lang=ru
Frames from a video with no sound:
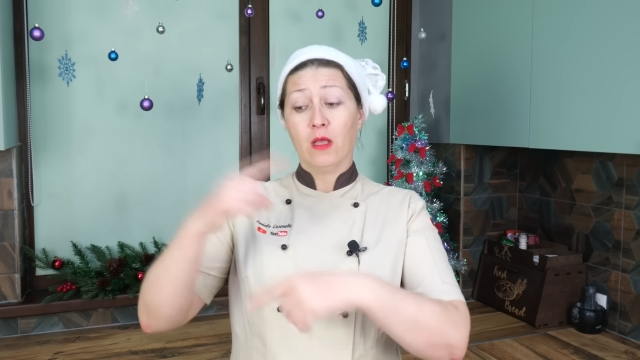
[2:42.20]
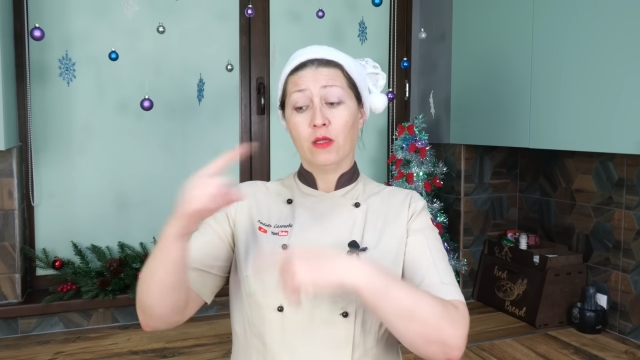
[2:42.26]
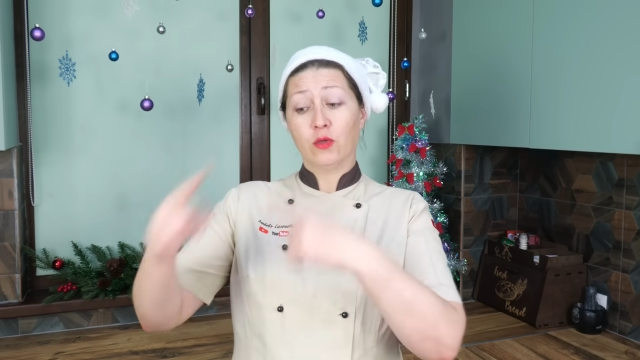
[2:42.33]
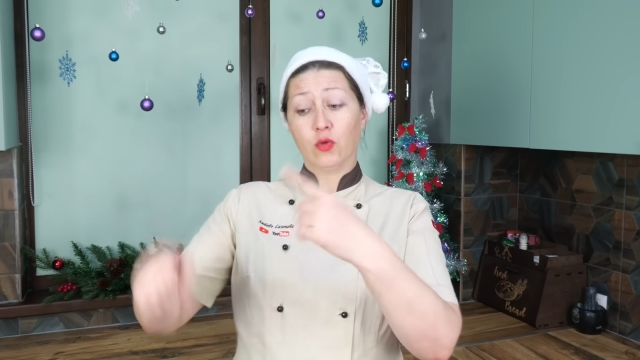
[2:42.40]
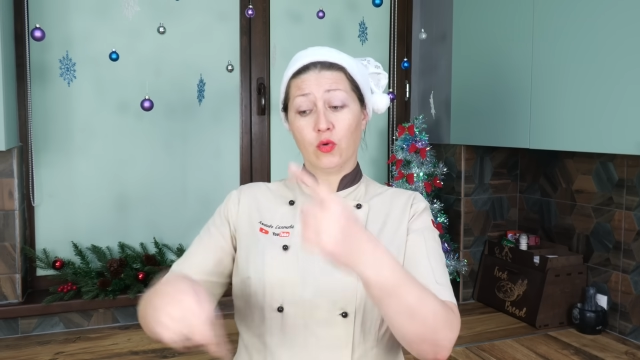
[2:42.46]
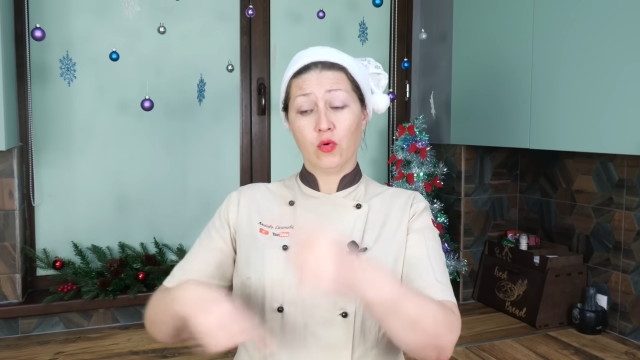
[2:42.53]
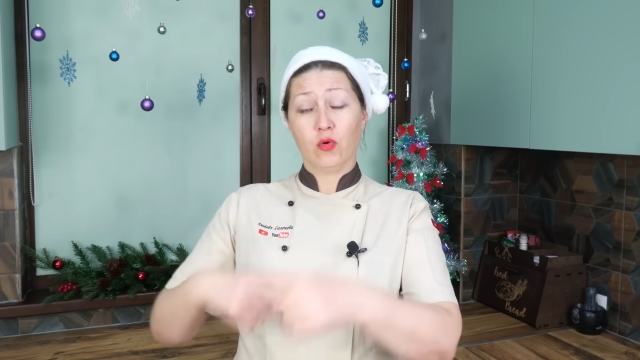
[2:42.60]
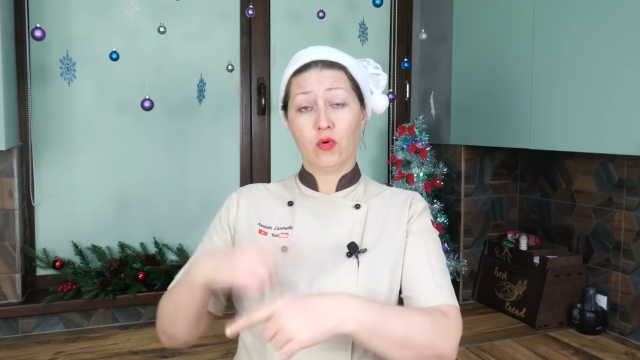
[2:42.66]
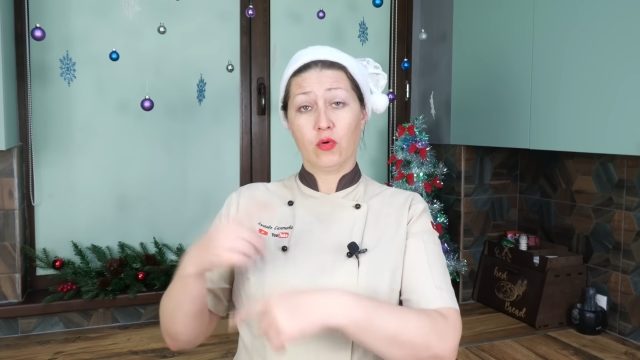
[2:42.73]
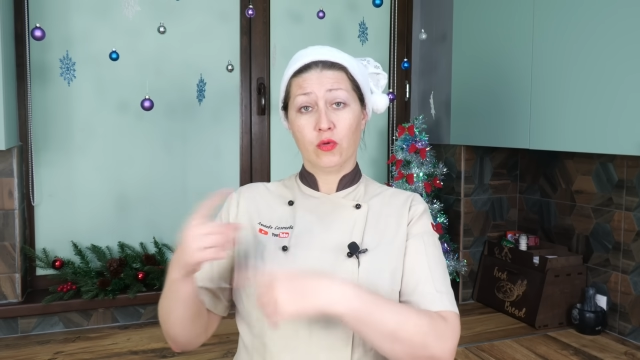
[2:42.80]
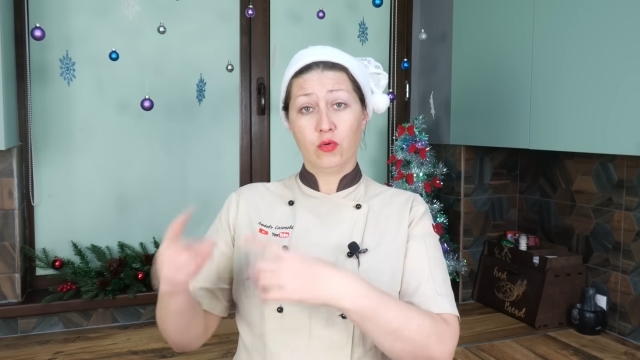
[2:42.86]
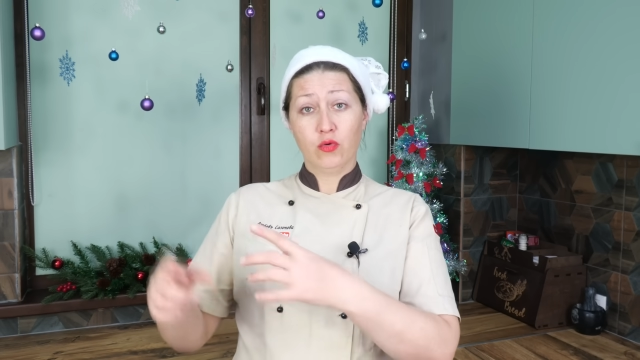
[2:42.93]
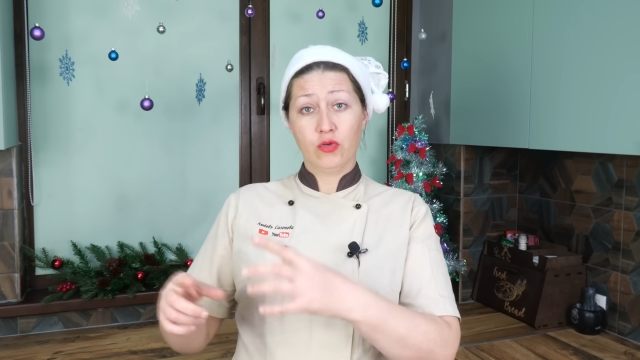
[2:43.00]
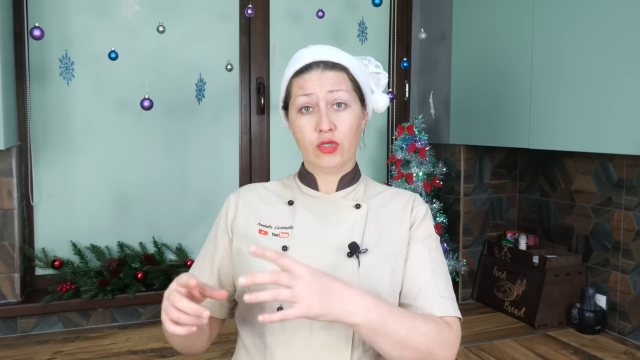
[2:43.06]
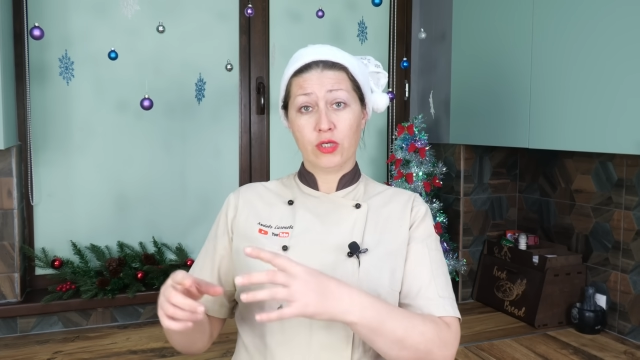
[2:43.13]
Но
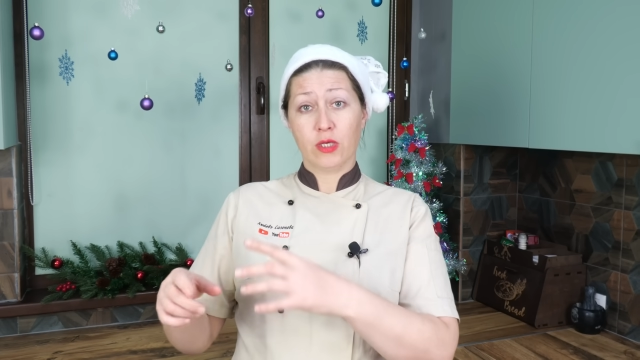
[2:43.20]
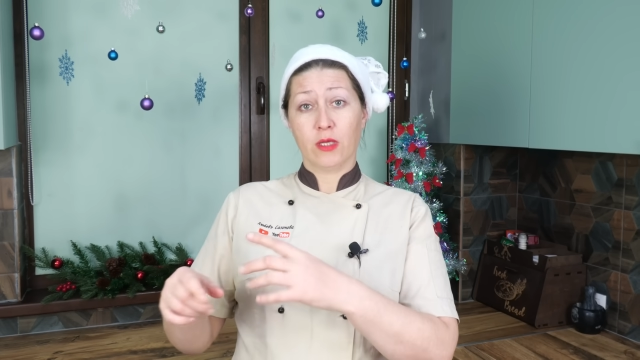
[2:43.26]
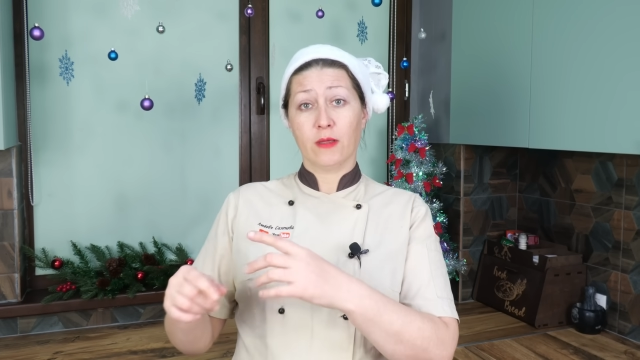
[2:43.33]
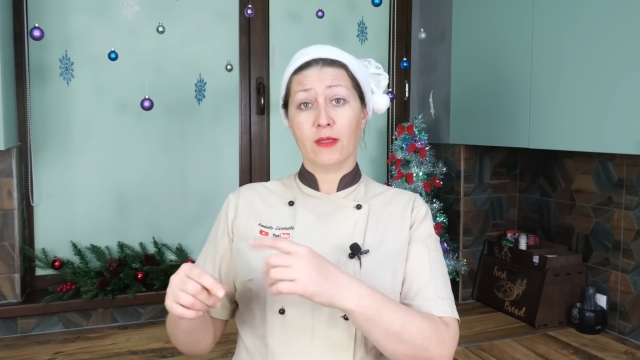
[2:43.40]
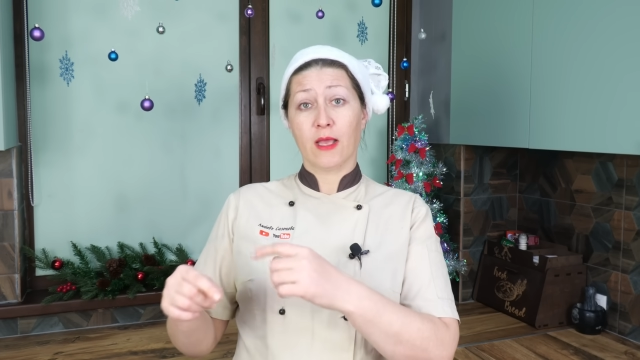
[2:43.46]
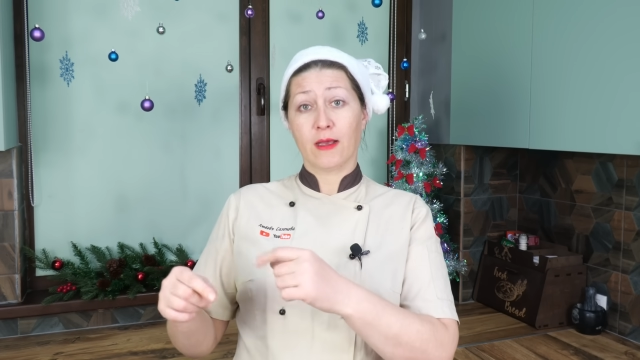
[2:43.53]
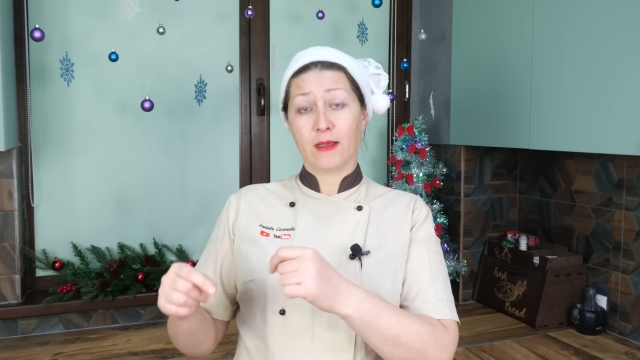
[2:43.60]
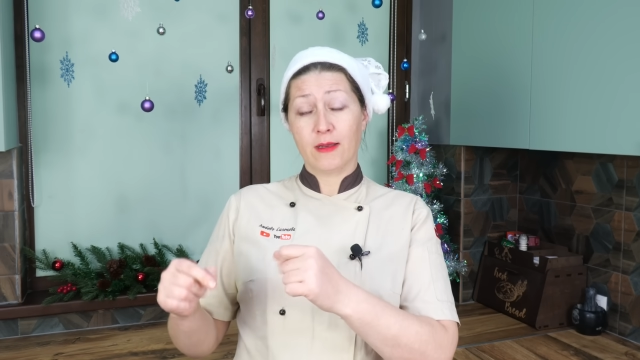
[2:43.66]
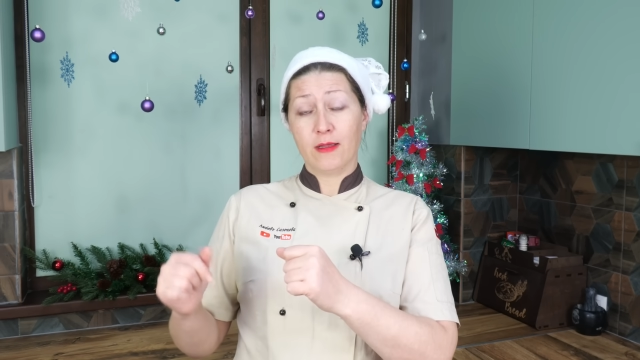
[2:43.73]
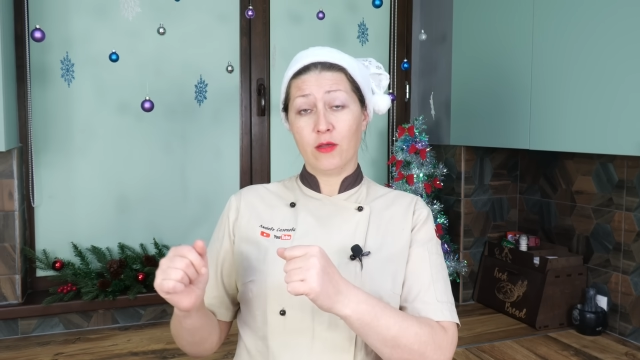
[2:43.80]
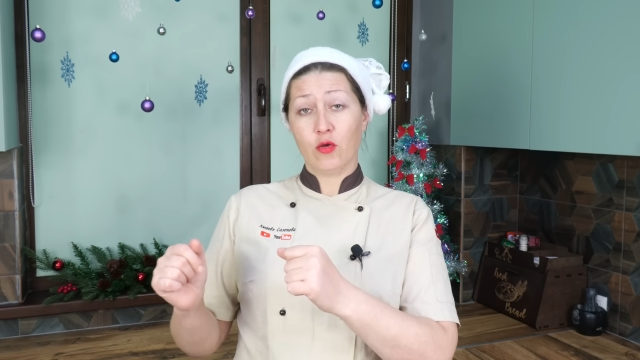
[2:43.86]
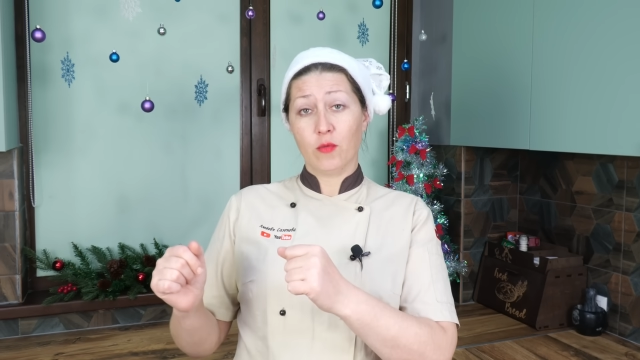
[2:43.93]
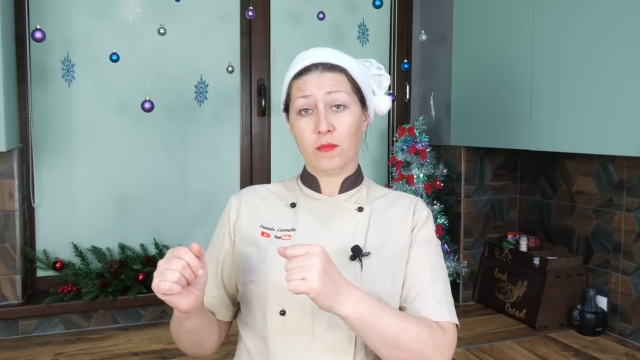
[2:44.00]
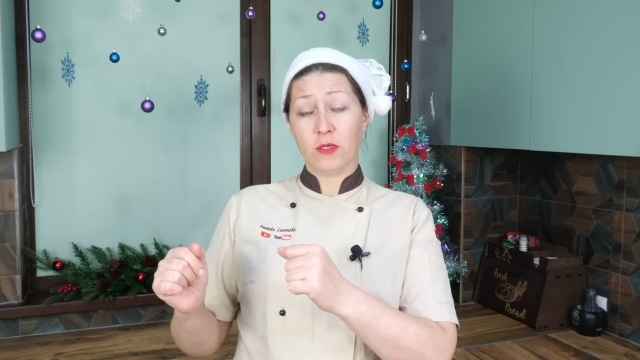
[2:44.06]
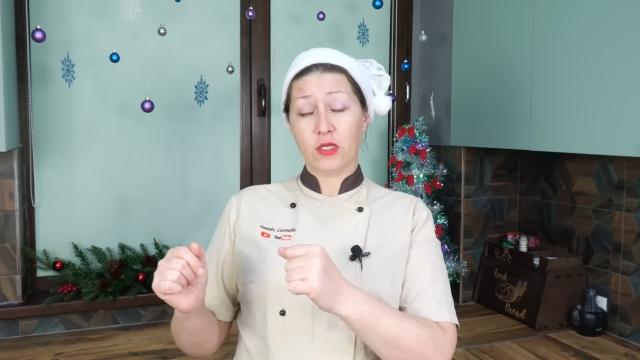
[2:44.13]
лучше
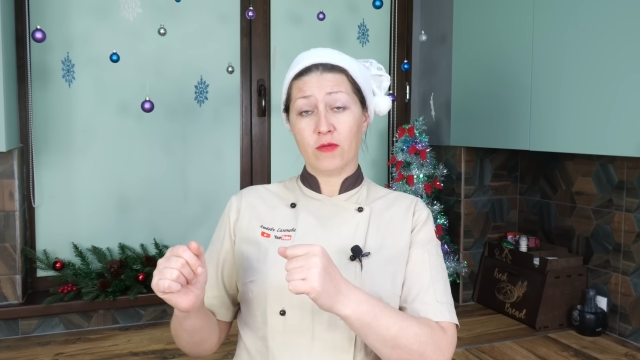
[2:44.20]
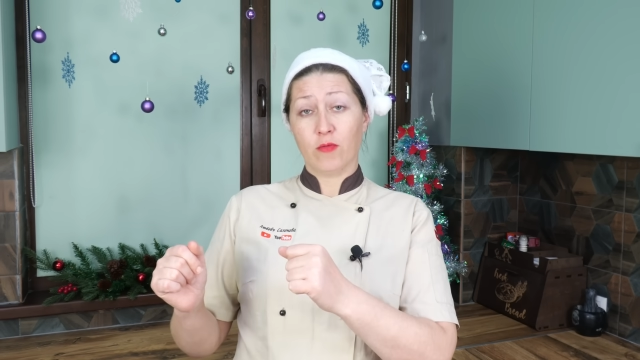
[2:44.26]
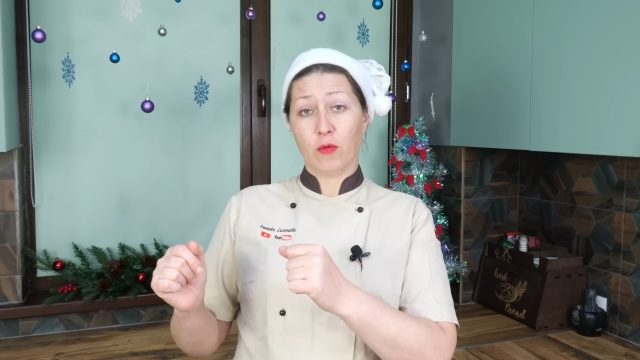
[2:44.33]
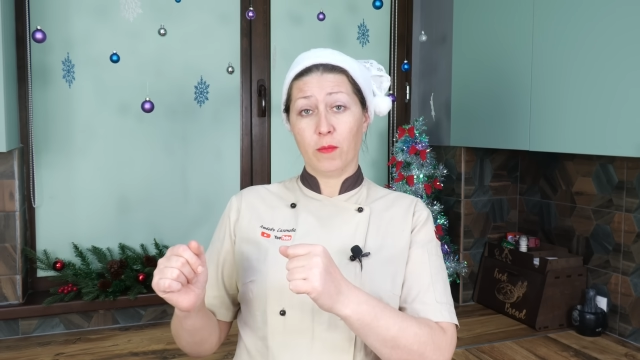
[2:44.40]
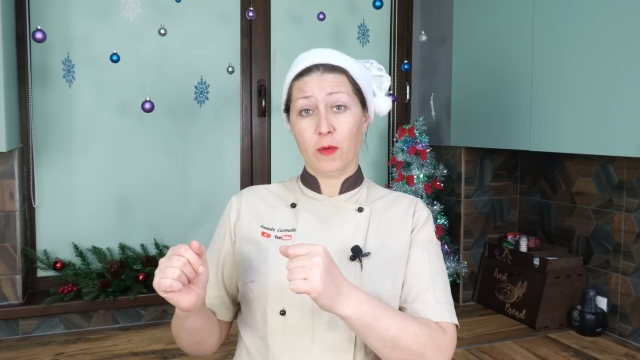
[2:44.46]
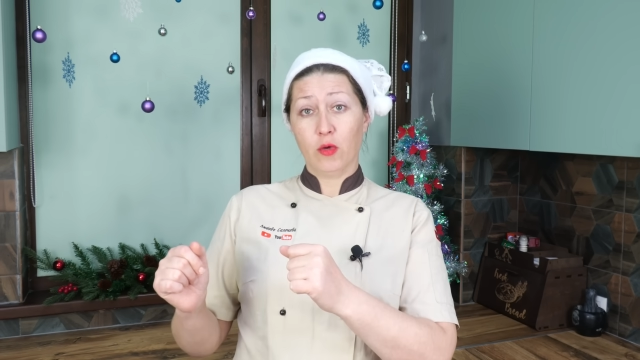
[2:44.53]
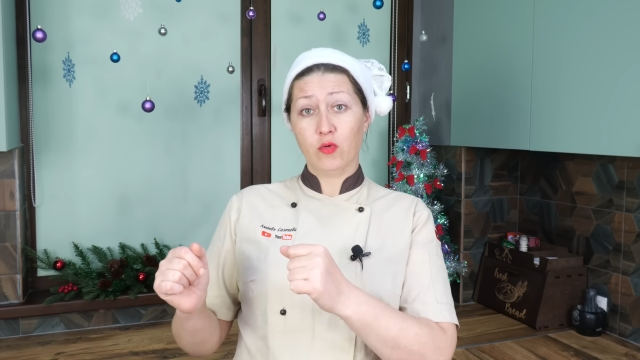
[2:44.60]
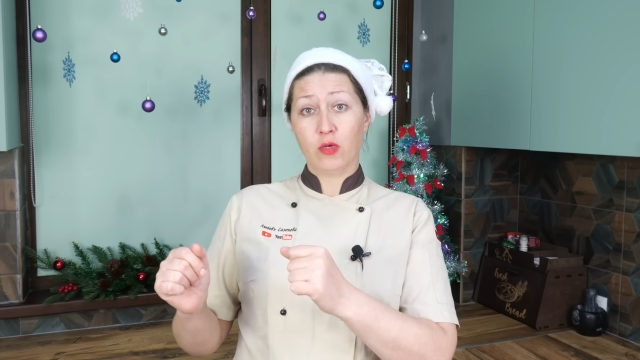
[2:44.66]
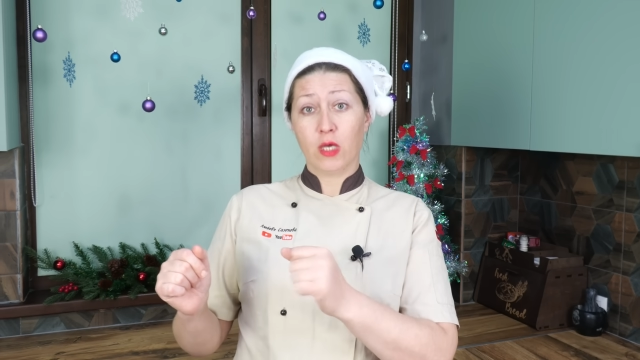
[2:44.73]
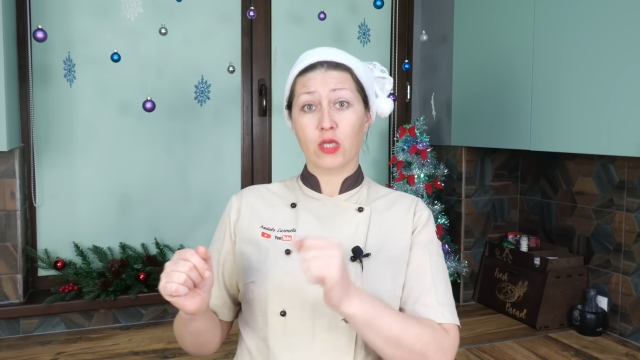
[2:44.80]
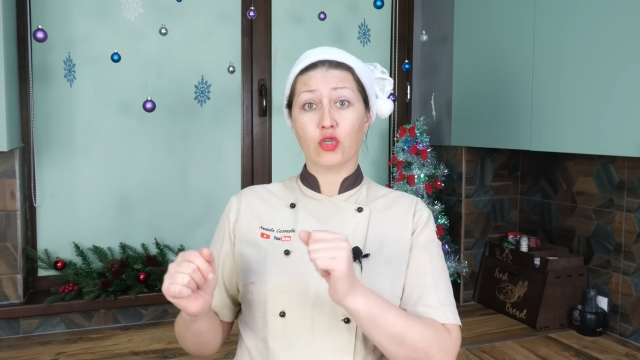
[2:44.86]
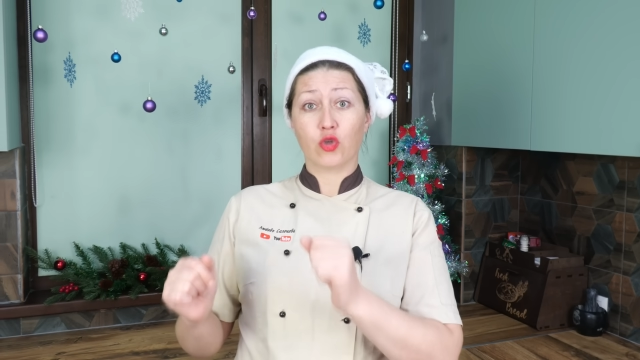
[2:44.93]
накрыть ее пищевой пленкой,